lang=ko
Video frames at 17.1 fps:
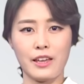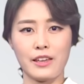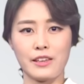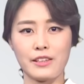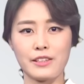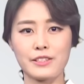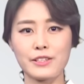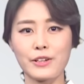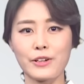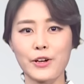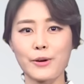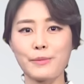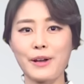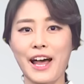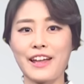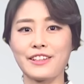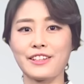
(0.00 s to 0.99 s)

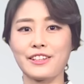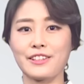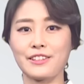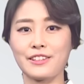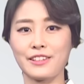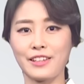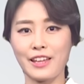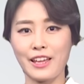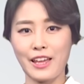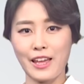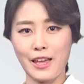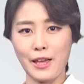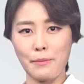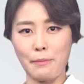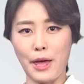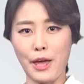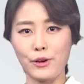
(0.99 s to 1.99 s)
이처럼 간은
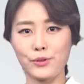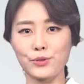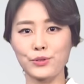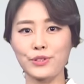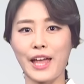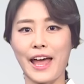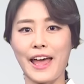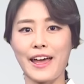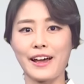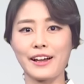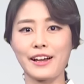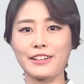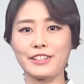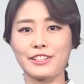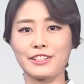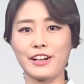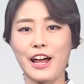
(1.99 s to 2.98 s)
매우
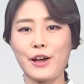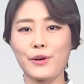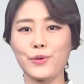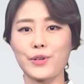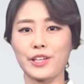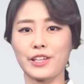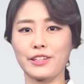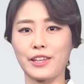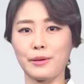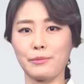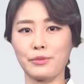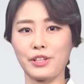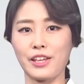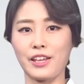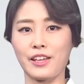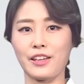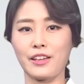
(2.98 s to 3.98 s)
다양한 일을 하고 있기
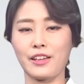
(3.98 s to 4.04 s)
때문에